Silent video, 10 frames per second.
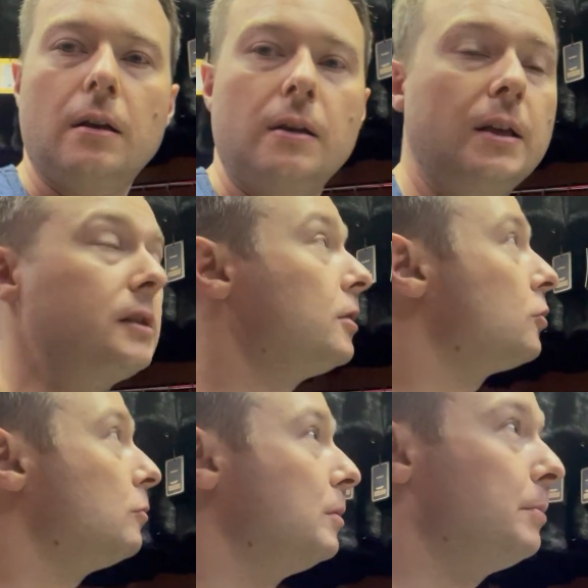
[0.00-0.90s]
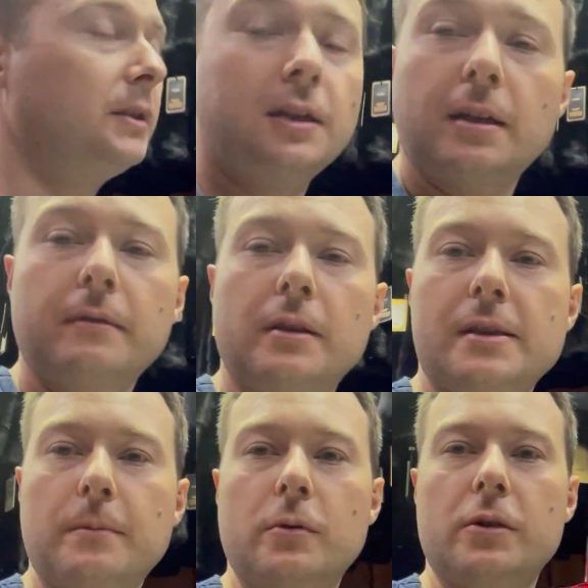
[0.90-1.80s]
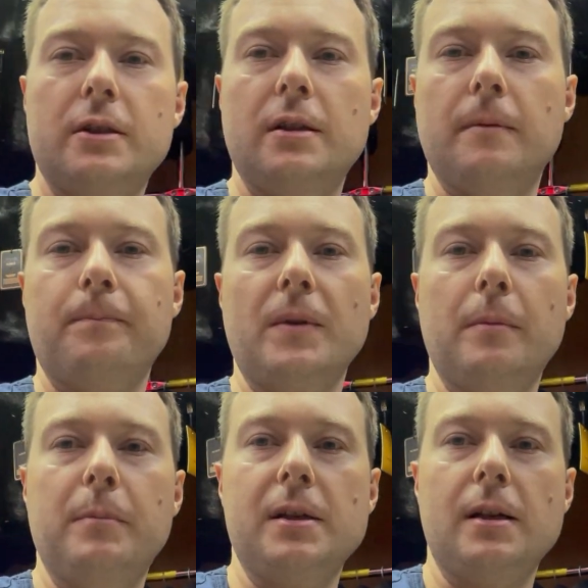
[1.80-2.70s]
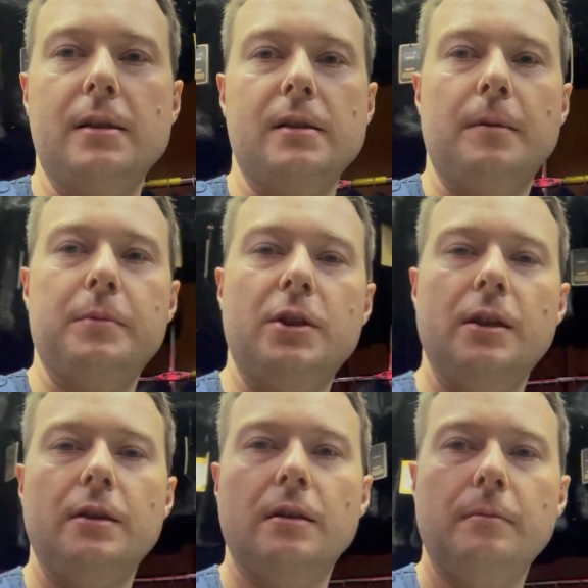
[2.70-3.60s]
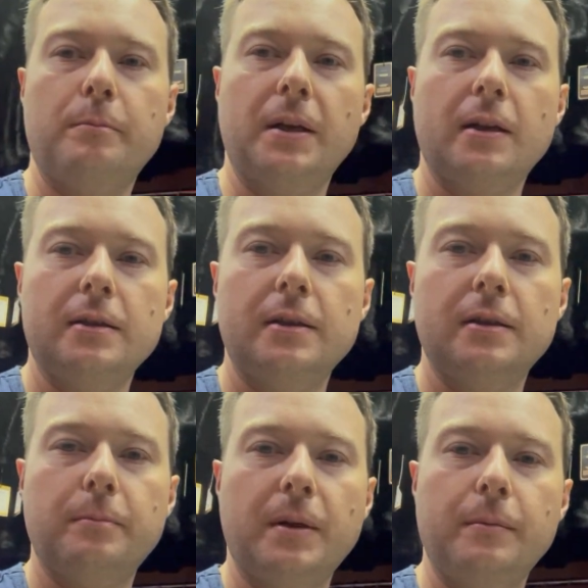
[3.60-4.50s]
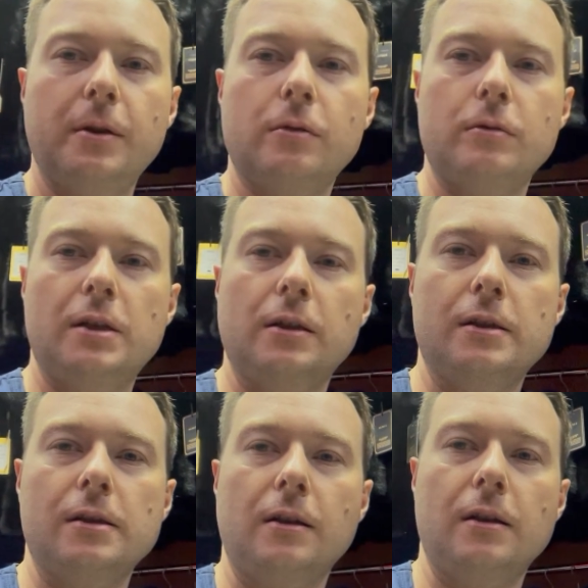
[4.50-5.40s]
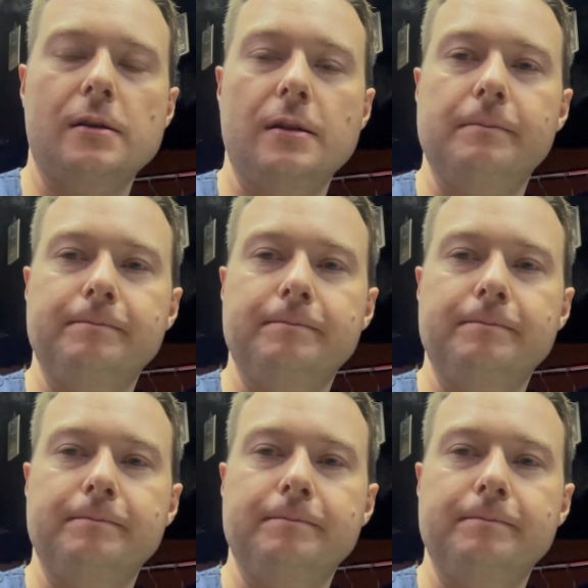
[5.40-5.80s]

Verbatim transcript: Если шуба понравилась, можете писать сообщения, приходить на примерку, делать заказы.